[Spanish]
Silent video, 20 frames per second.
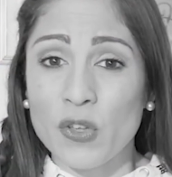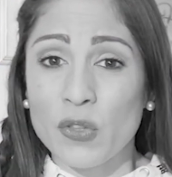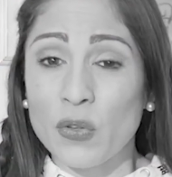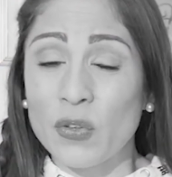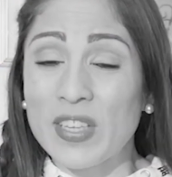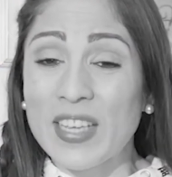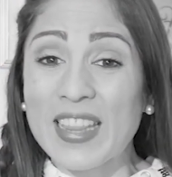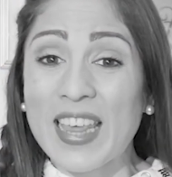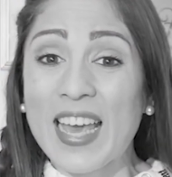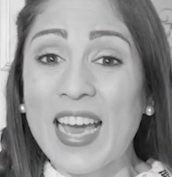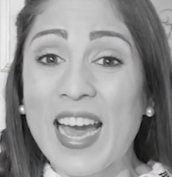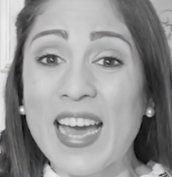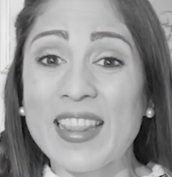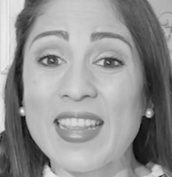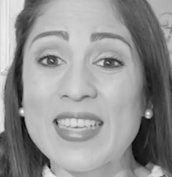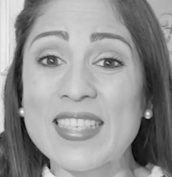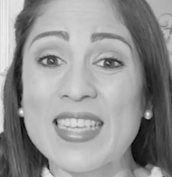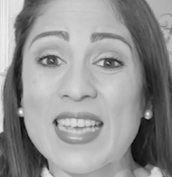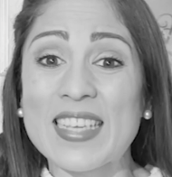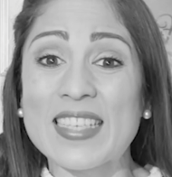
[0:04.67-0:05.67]
no tienes
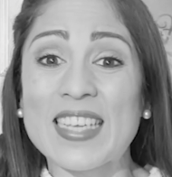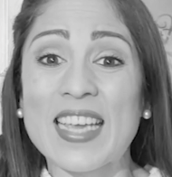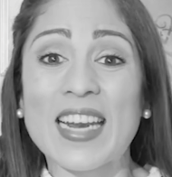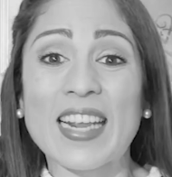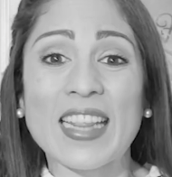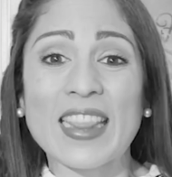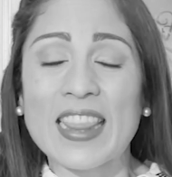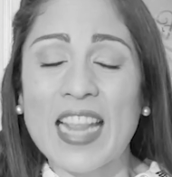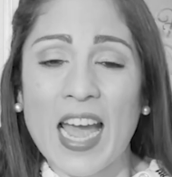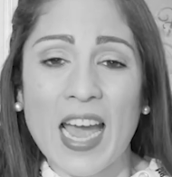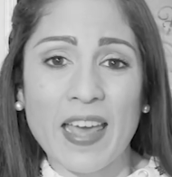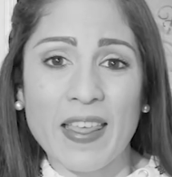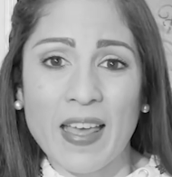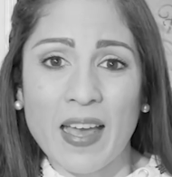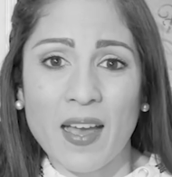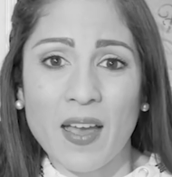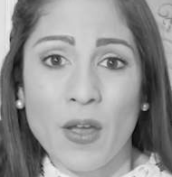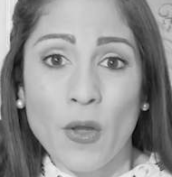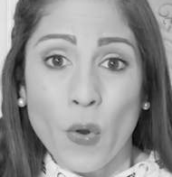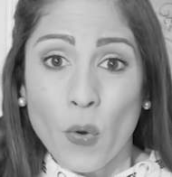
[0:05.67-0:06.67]
ganas de hacer
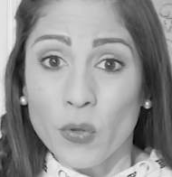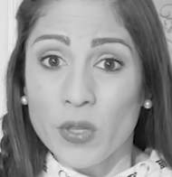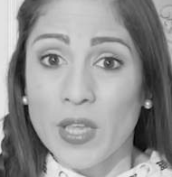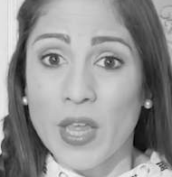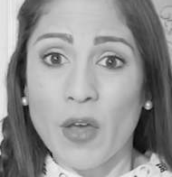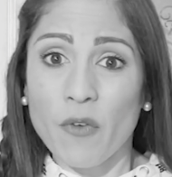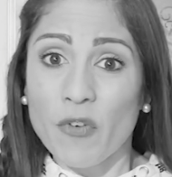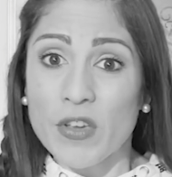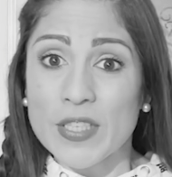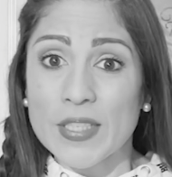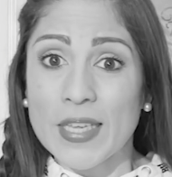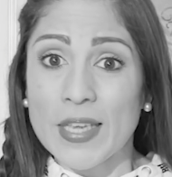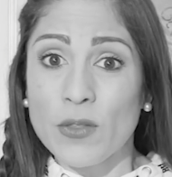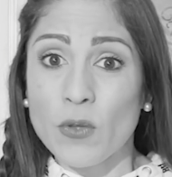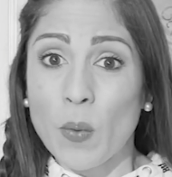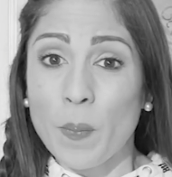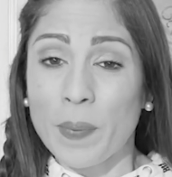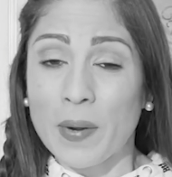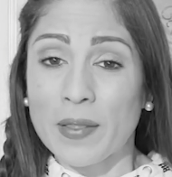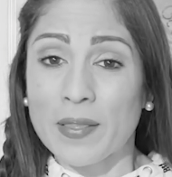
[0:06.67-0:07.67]
nada o te da
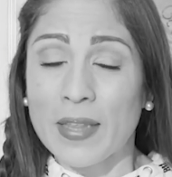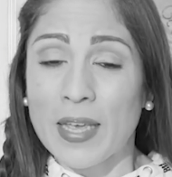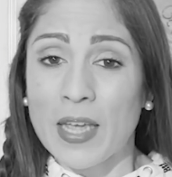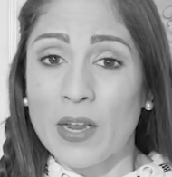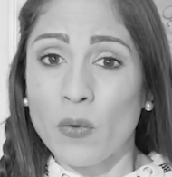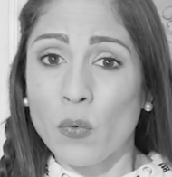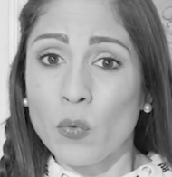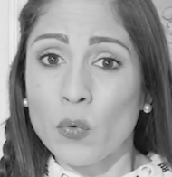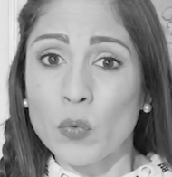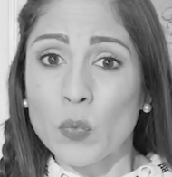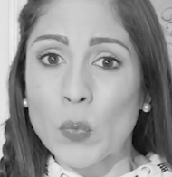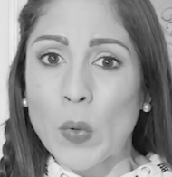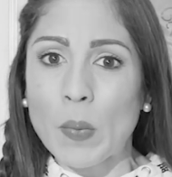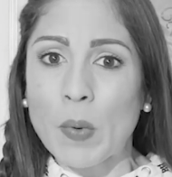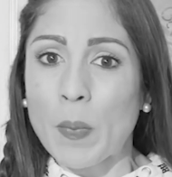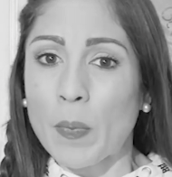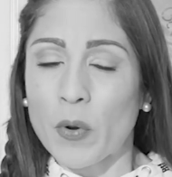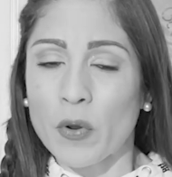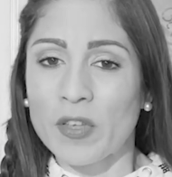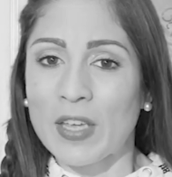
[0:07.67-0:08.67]
fastidio emprender un
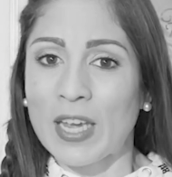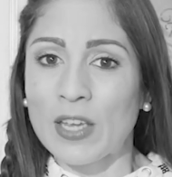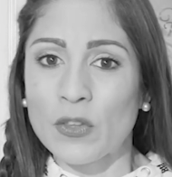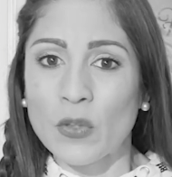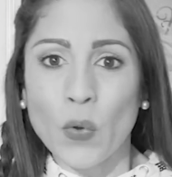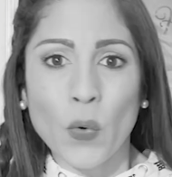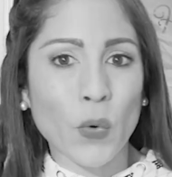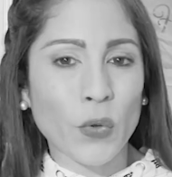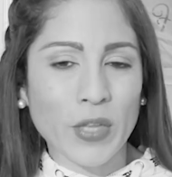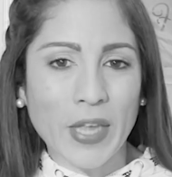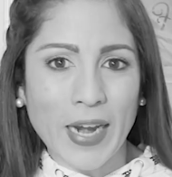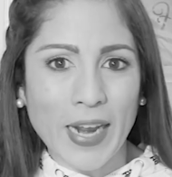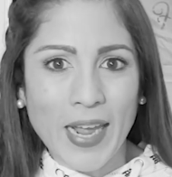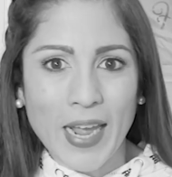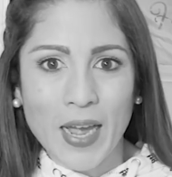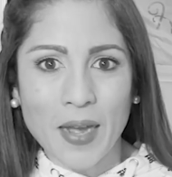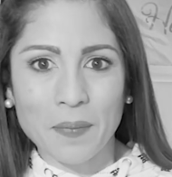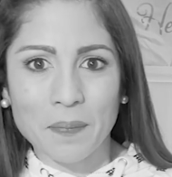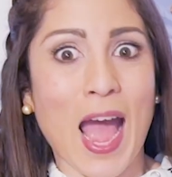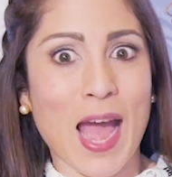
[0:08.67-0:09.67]
nuevo proyecto o tarea?